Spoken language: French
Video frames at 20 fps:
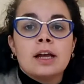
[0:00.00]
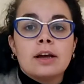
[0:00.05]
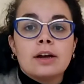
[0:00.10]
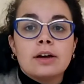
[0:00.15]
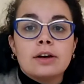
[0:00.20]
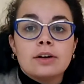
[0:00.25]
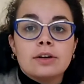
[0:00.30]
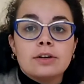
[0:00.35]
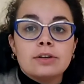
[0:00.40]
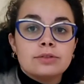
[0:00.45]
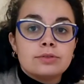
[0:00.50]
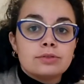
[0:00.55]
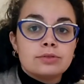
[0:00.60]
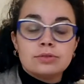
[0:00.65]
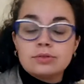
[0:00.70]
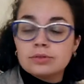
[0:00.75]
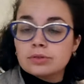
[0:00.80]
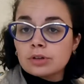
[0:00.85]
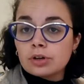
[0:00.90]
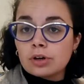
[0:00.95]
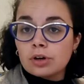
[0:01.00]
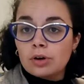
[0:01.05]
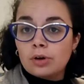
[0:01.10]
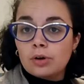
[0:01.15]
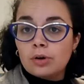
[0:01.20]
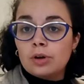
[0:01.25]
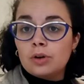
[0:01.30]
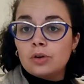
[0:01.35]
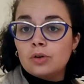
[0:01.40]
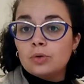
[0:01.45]
euh, sur
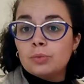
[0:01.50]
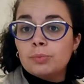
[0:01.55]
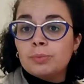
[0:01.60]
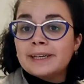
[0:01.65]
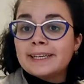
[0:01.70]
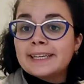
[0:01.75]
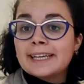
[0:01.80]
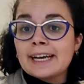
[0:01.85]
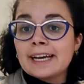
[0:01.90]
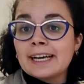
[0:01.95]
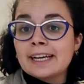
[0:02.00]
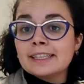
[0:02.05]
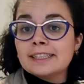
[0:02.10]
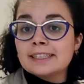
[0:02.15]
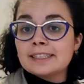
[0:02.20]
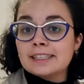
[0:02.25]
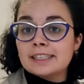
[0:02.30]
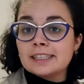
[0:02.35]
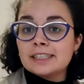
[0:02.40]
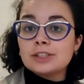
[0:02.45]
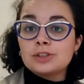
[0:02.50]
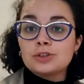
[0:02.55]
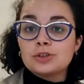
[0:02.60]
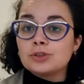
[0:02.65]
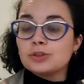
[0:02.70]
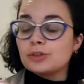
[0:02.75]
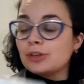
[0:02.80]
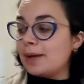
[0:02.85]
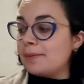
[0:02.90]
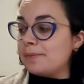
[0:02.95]
euh, le Pékin des
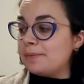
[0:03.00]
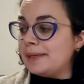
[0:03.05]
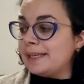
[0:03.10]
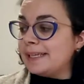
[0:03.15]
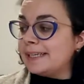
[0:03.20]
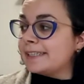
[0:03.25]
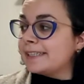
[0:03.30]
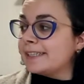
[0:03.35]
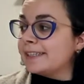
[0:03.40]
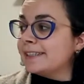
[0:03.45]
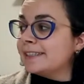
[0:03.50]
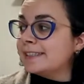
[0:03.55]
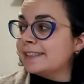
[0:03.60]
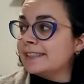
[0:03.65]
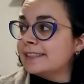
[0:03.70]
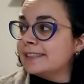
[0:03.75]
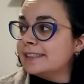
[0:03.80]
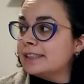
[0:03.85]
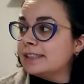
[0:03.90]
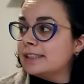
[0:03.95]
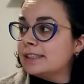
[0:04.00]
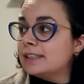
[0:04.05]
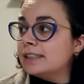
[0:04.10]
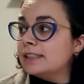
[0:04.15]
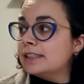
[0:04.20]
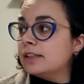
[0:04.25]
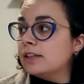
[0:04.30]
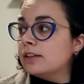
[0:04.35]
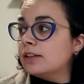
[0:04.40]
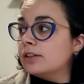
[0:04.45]
Jeux Olympiques
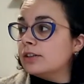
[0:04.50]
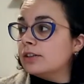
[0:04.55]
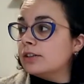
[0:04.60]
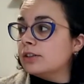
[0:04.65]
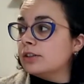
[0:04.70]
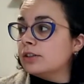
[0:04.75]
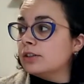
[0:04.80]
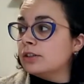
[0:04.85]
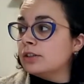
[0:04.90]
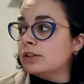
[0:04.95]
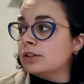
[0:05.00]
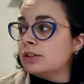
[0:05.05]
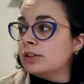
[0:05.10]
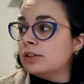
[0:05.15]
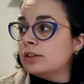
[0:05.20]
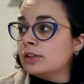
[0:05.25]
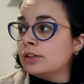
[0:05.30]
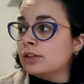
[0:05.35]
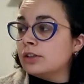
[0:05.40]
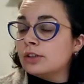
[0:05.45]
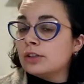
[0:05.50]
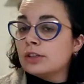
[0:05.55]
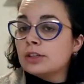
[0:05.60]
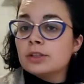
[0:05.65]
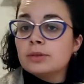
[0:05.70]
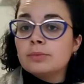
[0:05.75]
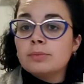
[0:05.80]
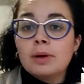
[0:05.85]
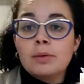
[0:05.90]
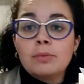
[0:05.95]
qui... Euh,
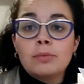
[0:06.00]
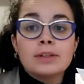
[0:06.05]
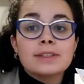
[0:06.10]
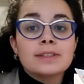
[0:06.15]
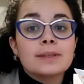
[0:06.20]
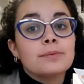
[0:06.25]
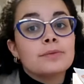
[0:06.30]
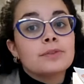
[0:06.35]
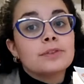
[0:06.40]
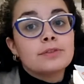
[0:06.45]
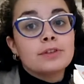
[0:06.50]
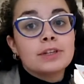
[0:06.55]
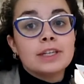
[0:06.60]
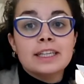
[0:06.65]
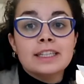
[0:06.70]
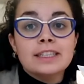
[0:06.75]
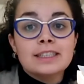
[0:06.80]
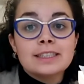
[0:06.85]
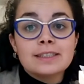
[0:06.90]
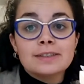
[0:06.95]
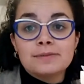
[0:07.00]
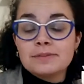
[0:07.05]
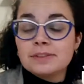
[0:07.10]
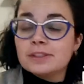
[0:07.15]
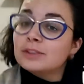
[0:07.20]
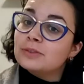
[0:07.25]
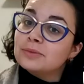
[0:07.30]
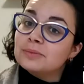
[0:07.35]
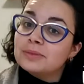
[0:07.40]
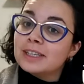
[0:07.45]
qui ben, moi ça me fait voyager, ça me
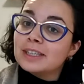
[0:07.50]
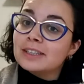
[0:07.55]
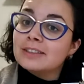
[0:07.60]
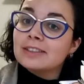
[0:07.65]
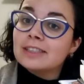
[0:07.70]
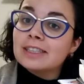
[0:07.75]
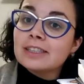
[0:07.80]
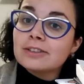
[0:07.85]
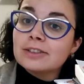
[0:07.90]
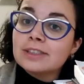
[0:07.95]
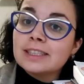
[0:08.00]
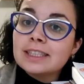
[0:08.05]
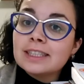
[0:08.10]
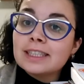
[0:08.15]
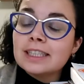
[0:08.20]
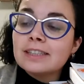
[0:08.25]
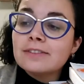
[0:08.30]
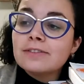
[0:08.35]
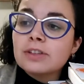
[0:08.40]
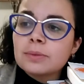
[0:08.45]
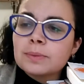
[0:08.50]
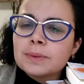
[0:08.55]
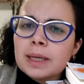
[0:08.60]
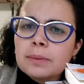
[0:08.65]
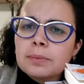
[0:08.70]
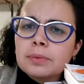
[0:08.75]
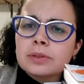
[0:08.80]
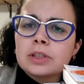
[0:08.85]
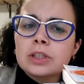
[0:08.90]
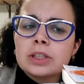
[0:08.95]
fait du bien de lire aussi des livres comme
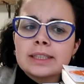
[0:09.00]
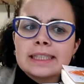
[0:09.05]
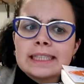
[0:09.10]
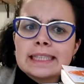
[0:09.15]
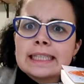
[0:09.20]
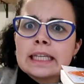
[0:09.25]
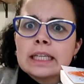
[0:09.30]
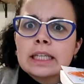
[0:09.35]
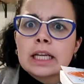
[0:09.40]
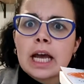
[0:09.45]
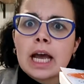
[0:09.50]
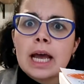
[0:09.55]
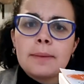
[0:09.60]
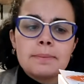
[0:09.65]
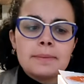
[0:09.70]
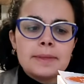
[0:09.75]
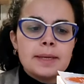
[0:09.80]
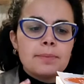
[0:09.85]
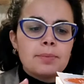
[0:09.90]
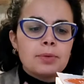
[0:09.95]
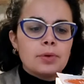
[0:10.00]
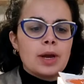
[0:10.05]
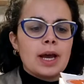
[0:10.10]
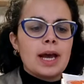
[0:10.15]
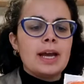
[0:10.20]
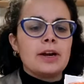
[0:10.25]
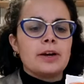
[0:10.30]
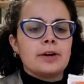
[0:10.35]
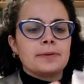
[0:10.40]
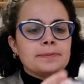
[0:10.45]
ça pour se détendre un petit peu.
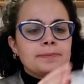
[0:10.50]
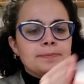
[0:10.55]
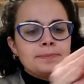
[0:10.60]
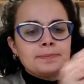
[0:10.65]
Alors,